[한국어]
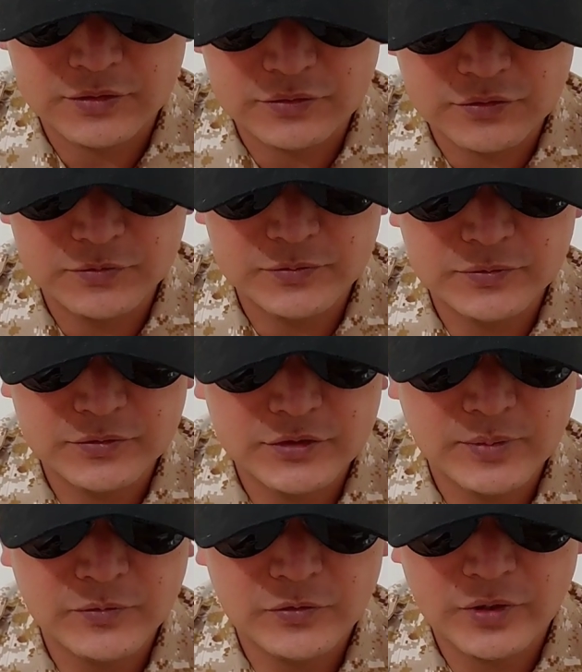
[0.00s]
그래서 그 부분을
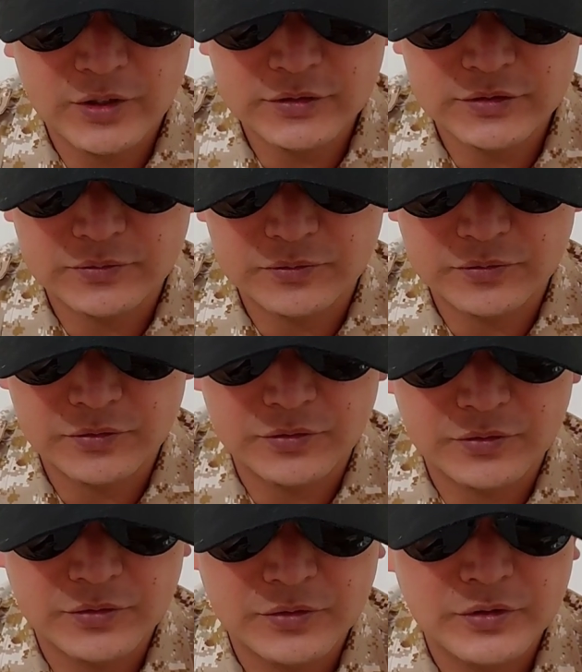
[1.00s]

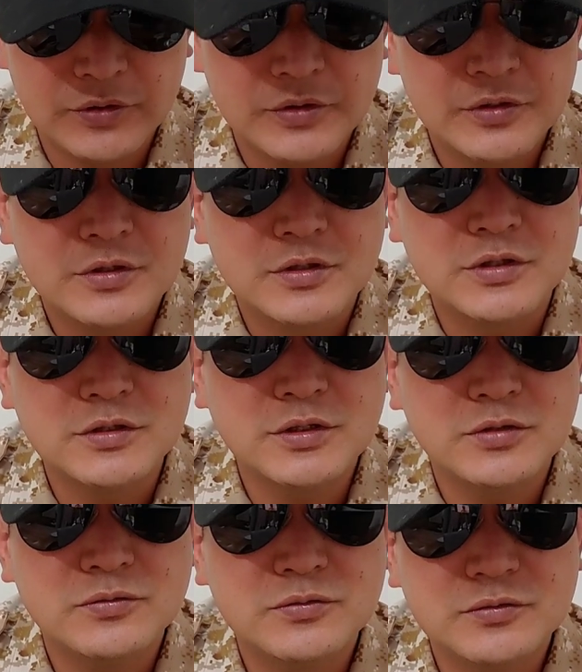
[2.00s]
참고하시고 그래서
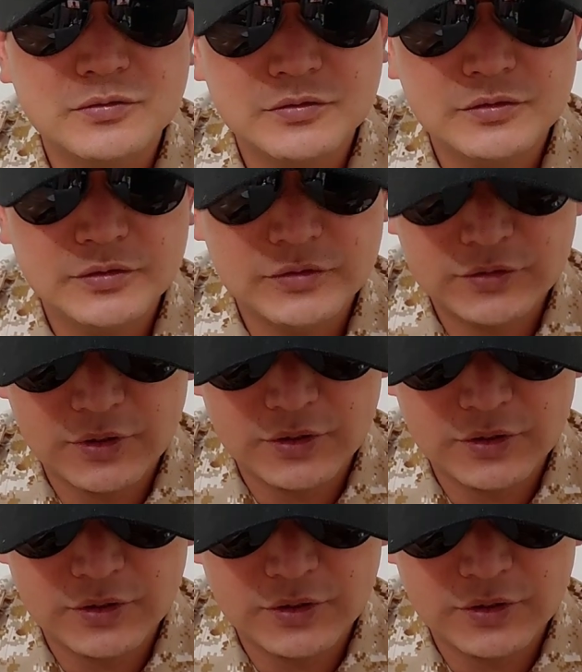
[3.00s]
이제 육군